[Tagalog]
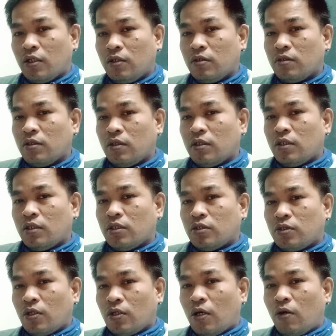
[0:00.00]
no?
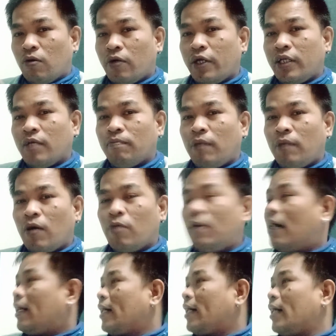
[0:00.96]
So, ako ngayon ng
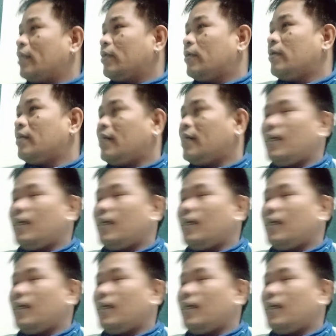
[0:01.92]
pang-umaga, no?